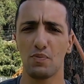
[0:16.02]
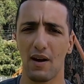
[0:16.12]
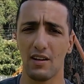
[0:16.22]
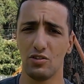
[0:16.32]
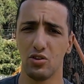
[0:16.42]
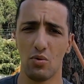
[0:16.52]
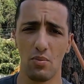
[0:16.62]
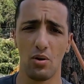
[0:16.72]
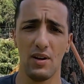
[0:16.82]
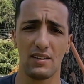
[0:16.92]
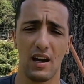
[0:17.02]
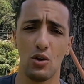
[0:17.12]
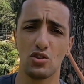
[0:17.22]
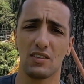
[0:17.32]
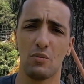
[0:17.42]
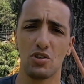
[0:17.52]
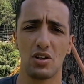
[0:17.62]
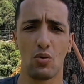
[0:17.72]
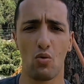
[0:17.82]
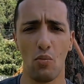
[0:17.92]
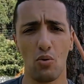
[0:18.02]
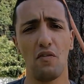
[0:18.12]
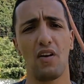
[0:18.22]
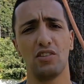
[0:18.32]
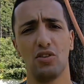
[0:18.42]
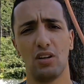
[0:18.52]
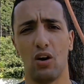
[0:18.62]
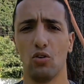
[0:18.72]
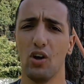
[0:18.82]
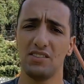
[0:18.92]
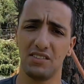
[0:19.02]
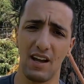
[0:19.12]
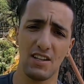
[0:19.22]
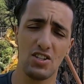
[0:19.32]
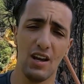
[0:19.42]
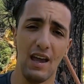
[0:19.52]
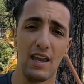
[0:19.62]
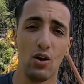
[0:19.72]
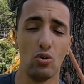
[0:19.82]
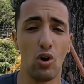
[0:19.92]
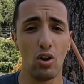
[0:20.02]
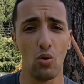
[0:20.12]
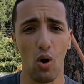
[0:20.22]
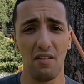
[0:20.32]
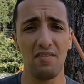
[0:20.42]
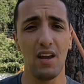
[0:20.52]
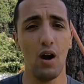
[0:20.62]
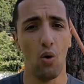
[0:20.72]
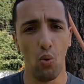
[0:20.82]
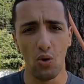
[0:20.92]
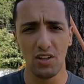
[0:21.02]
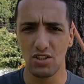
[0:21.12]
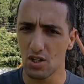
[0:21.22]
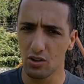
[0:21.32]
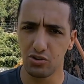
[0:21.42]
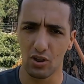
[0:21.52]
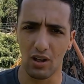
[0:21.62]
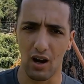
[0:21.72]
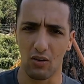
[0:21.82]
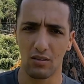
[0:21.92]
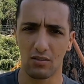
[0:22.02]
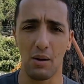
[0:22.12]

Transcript: Douglas Paraíso, sou bombeiro militar e hoje eu vou estar mostrando como confeccionar o nó 7 e o nó 9 unidirecional.